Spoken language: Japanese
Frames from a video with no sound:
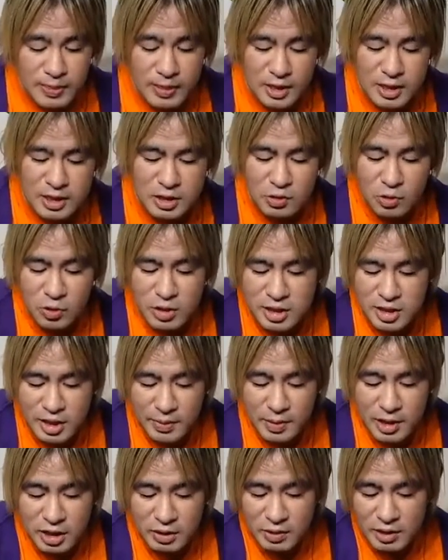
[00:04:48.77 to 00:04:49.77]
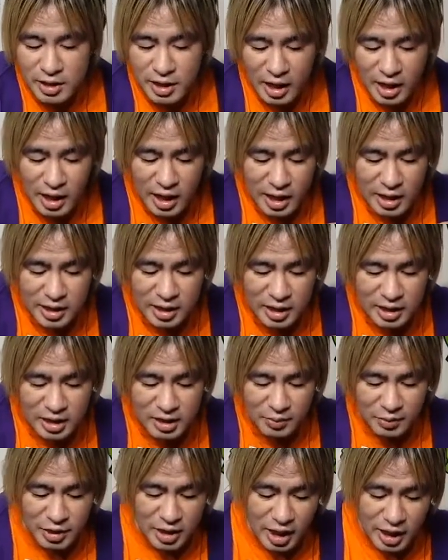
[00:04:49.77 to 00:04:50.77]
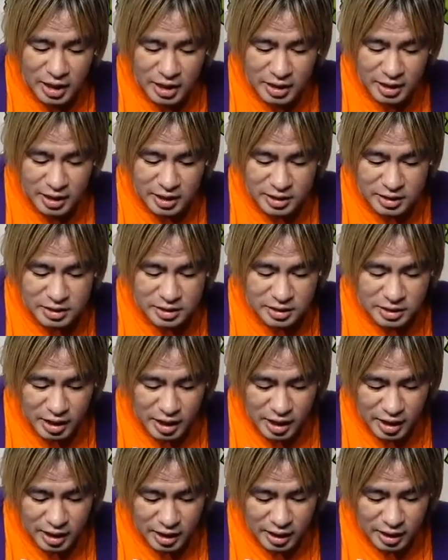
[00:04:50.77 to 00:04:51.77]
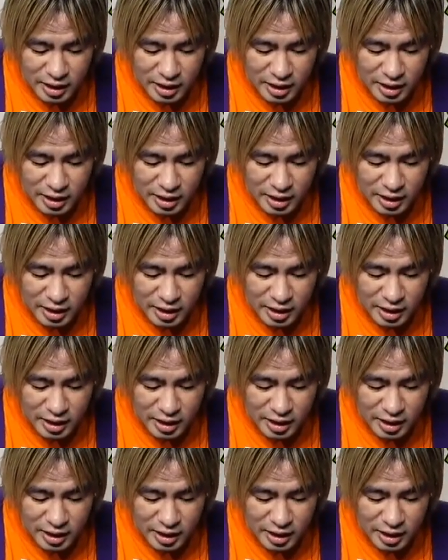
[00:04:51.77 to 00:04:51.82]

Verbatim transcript: 一人喋りは何回やっても慣れねえですね。